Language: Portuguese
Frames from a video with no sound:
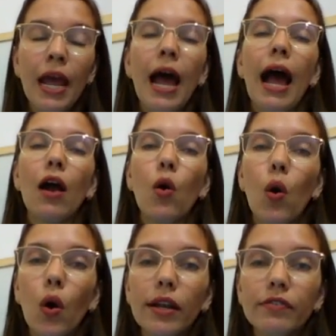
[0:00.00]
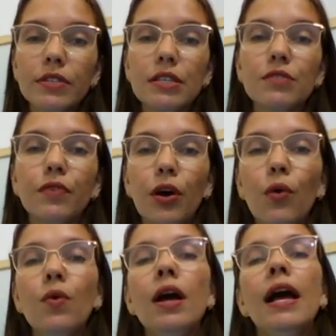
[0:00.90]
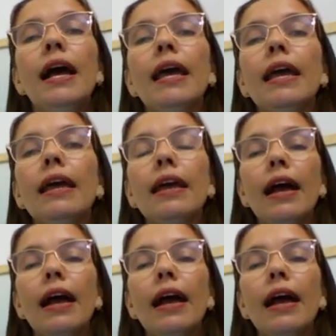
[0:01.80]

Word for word: Agora vocês vão é,